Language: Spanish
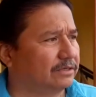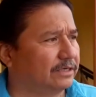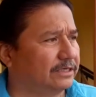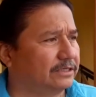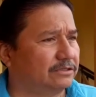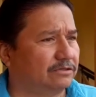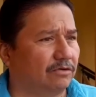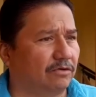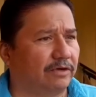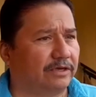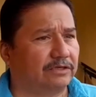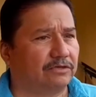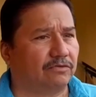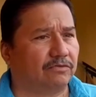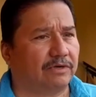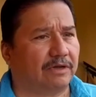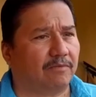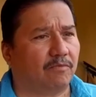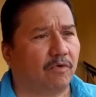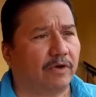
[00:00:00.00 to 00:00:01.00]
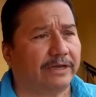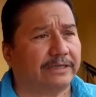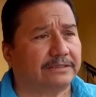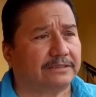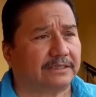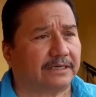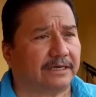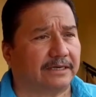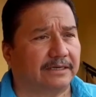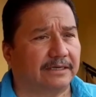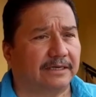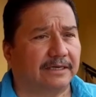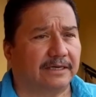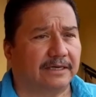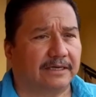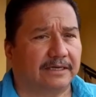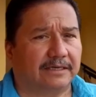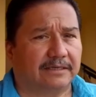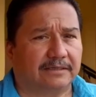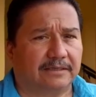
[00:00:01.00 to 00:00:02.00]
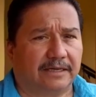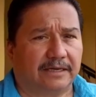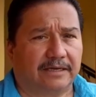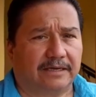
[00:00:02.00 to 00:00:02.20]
Esto es una muestra de